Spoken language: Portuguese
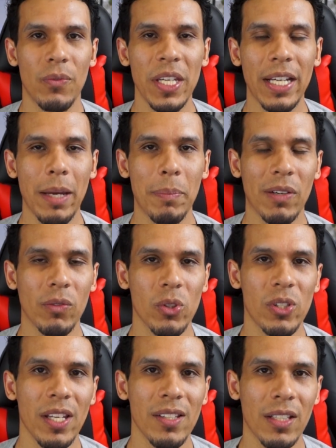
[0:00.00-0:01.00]
Fica aí para
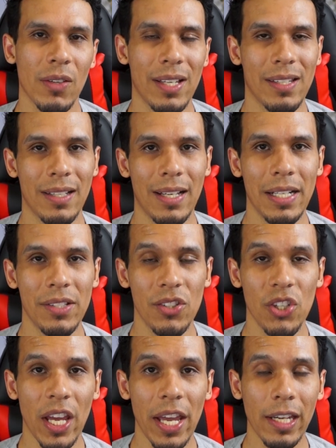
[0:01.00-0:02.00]
vocês então essa análise
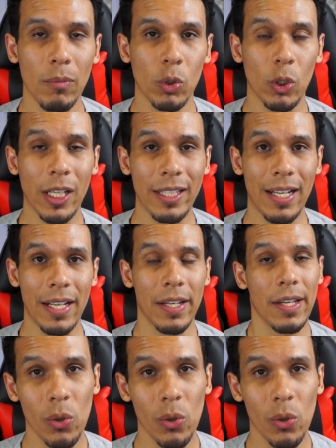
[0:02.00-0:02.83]
de Reiki Monogatari.